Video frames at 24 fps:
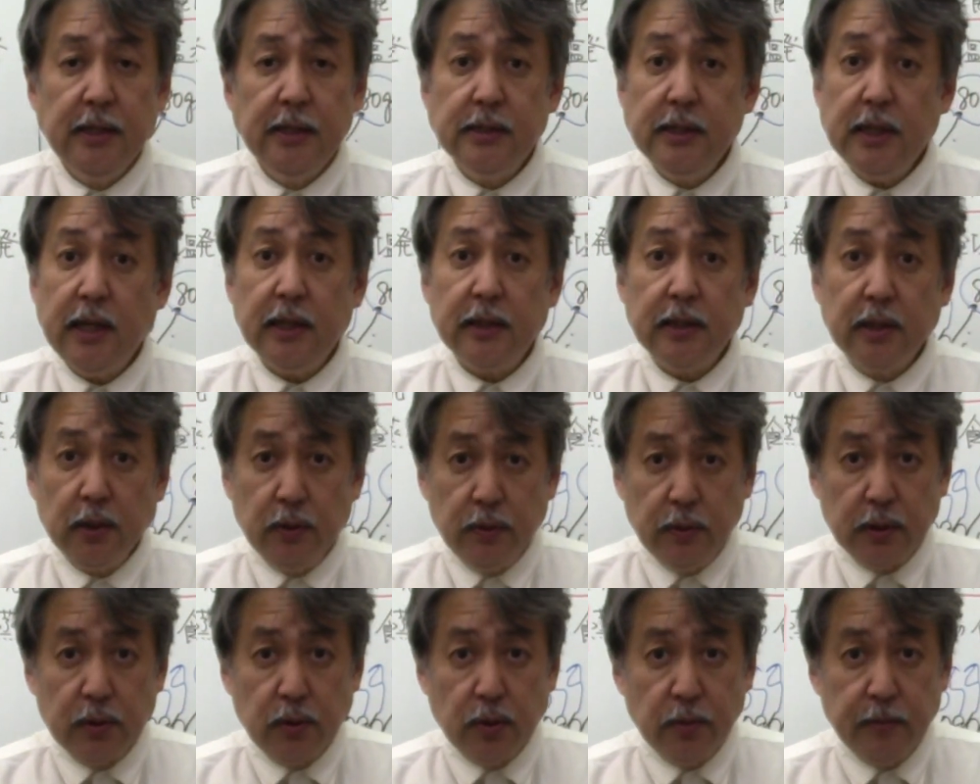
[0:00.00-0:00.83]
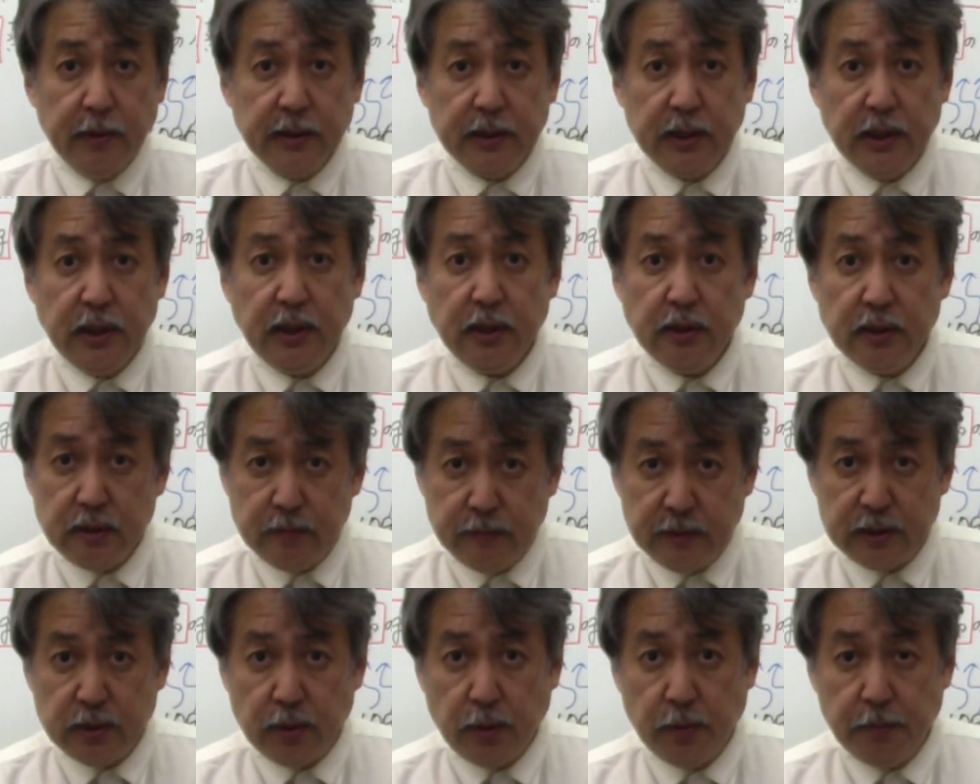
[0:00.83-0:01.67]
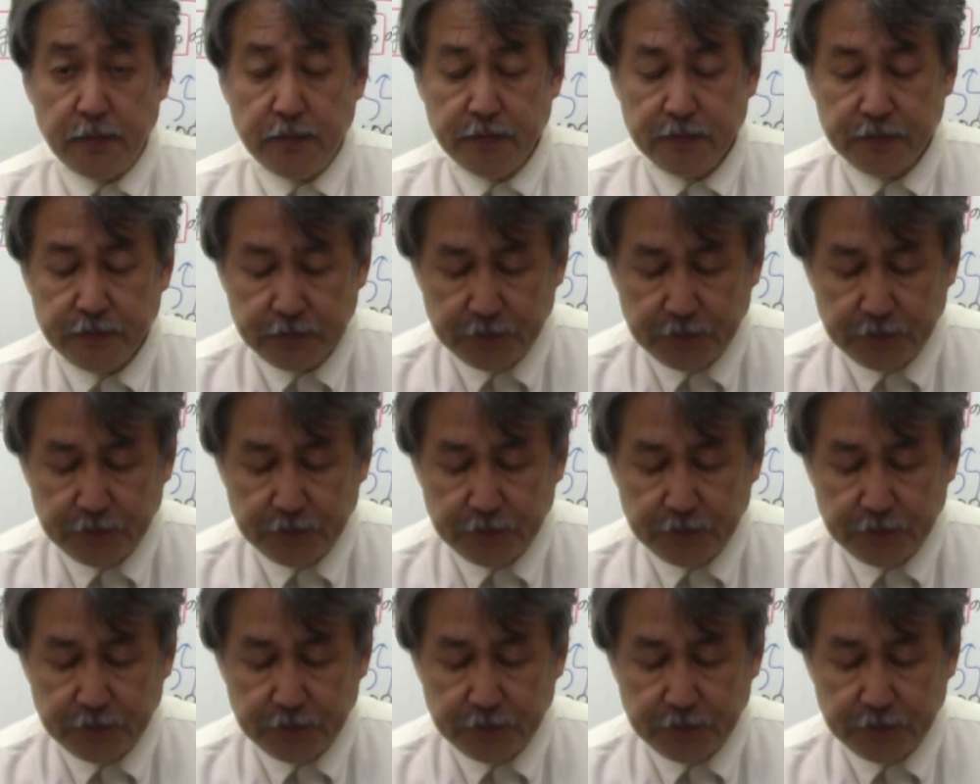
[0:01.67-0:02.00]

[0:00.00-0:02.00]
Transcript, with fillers: じゃあ今日はここまでにしましょう。